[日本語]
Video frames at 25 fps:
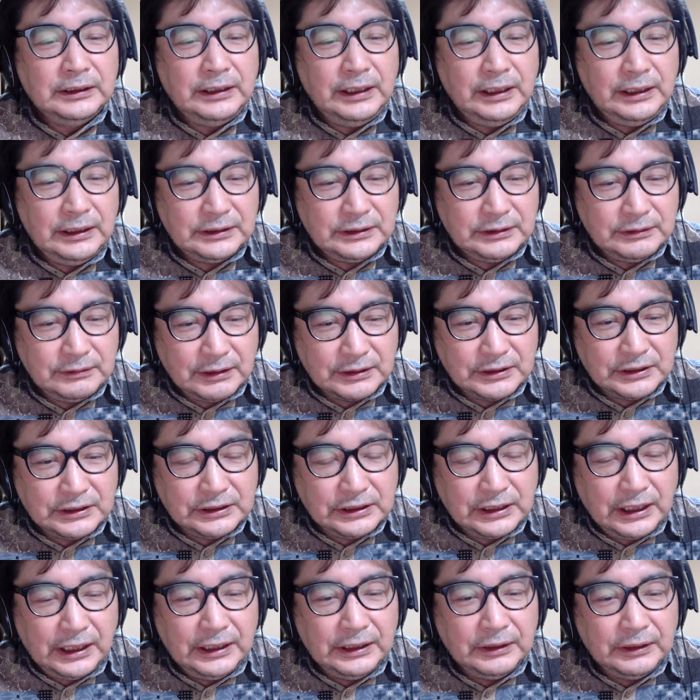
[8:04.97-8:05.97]
ケースは
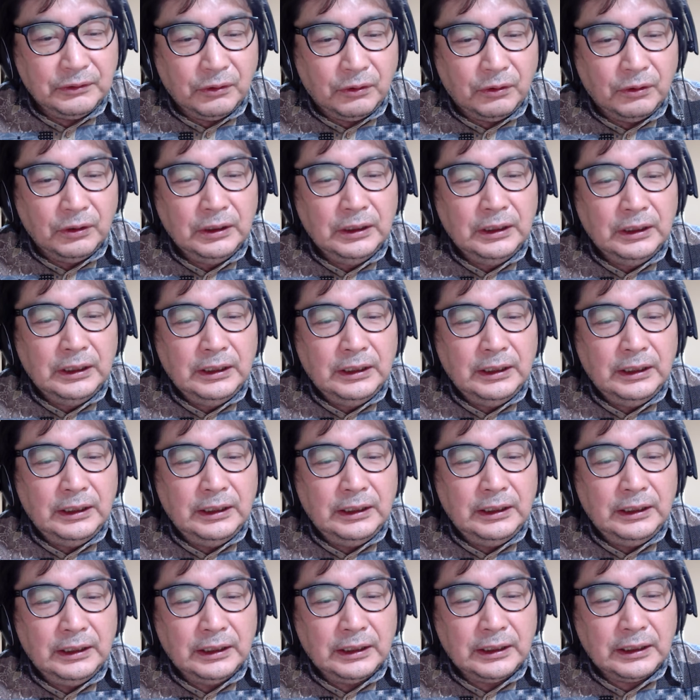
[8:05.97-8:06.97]
違えど、
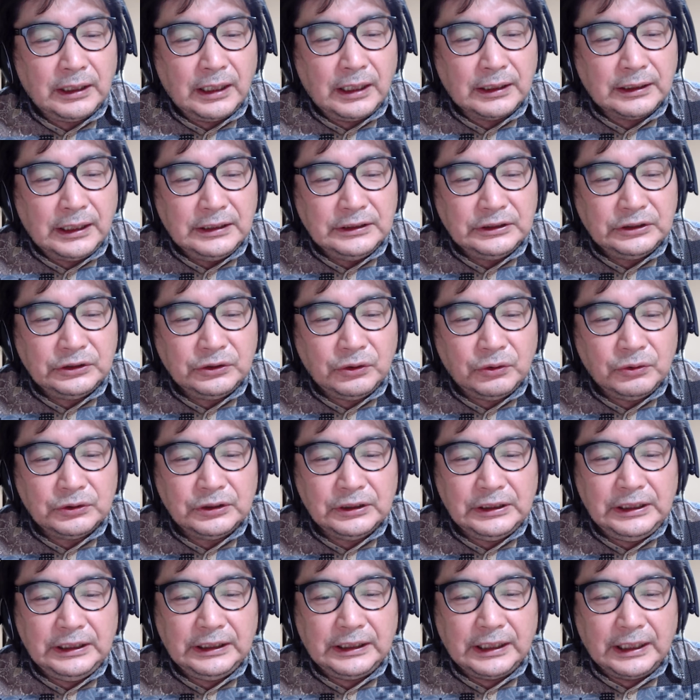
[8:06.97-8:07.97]
過干渉
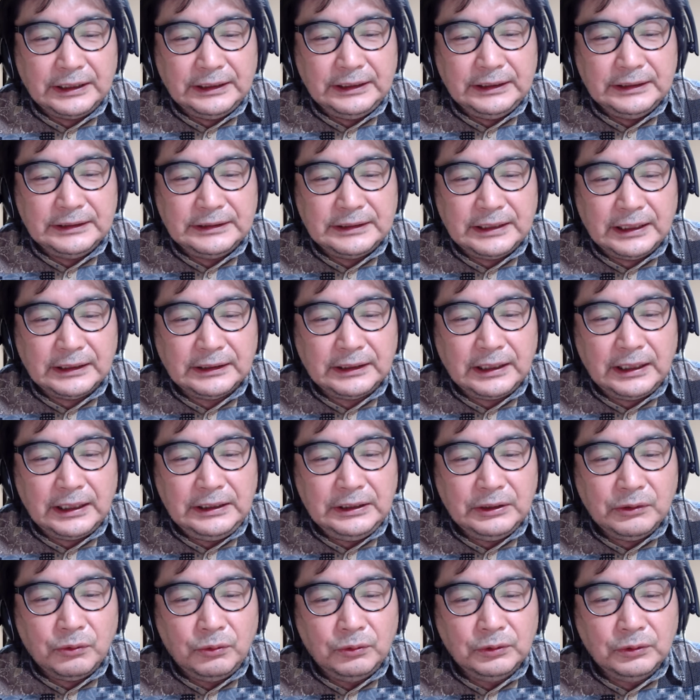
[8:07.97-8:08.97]
すぎたり、絶
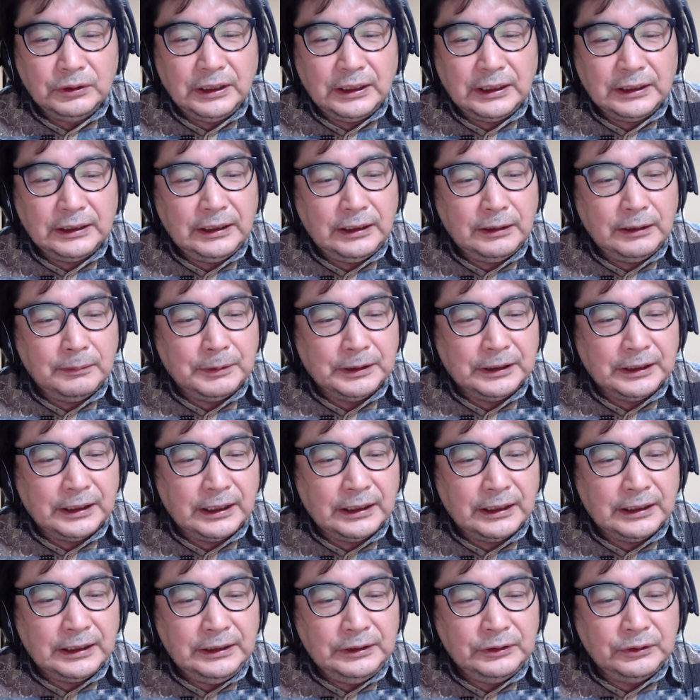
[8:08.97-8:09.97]
対にこうでなければ
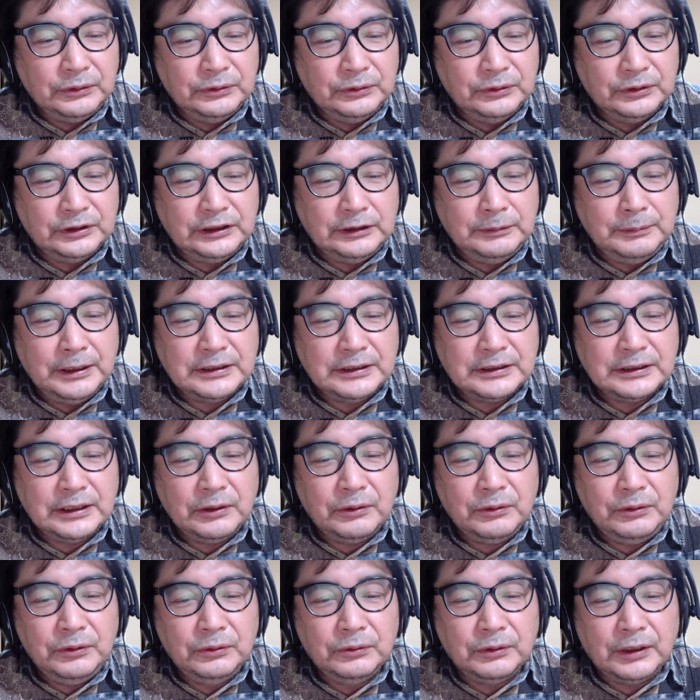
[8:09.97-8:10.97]
ならないという決めつ
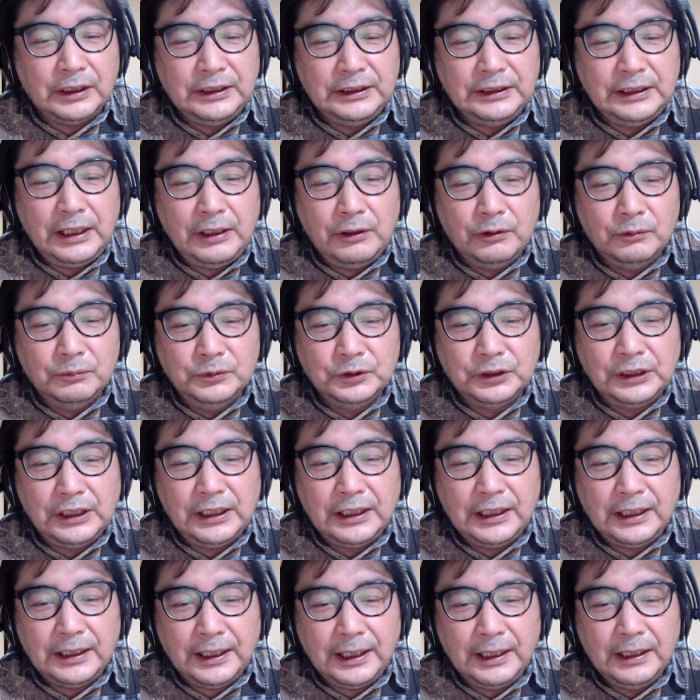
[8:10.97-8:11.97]
けのような意見を向
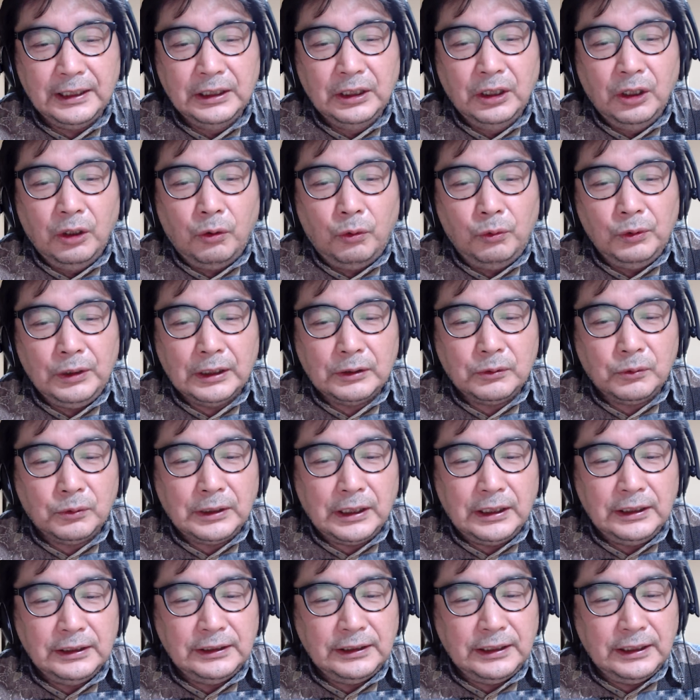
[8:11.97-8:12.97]
けられ、親
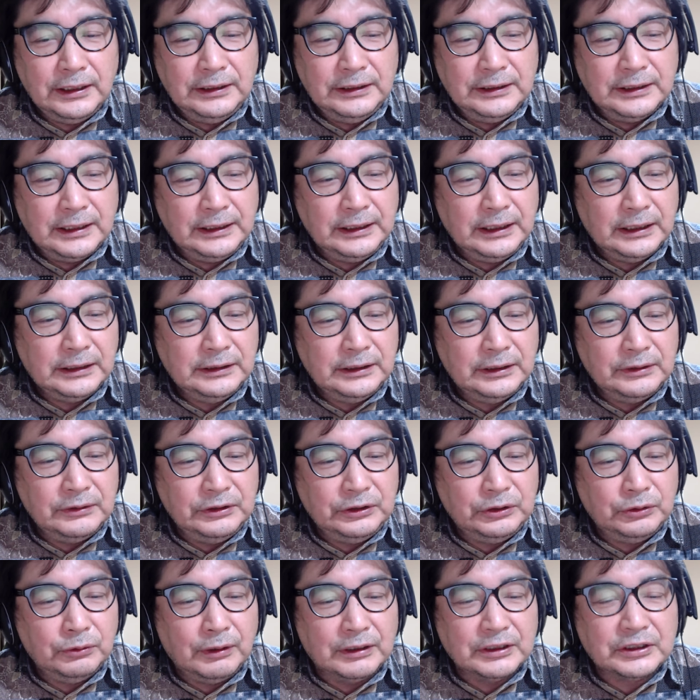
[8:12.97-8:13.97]
子関係に悩んでい
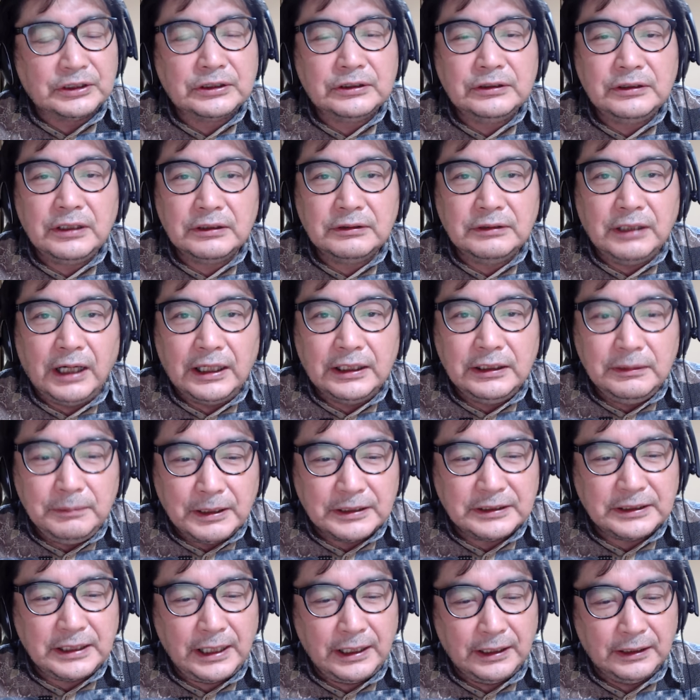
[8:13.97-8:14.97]
る人は少なくあり
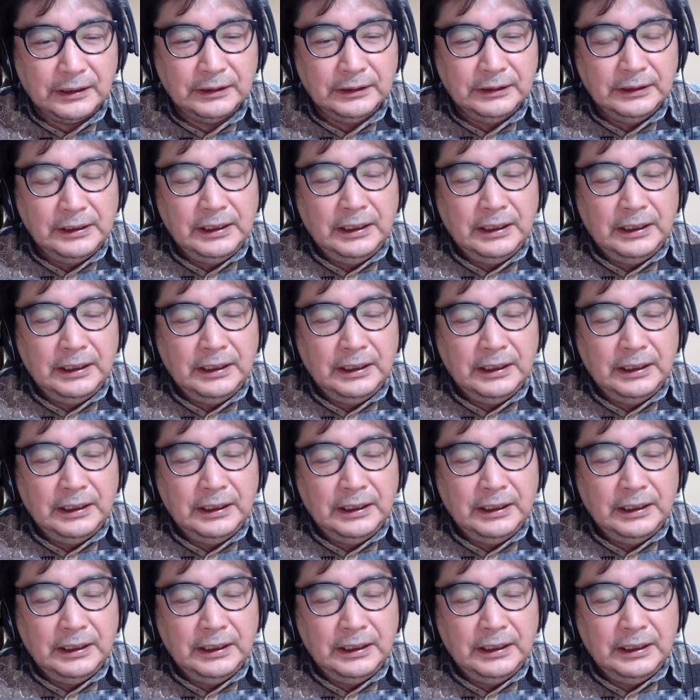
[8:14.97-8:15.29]
ません。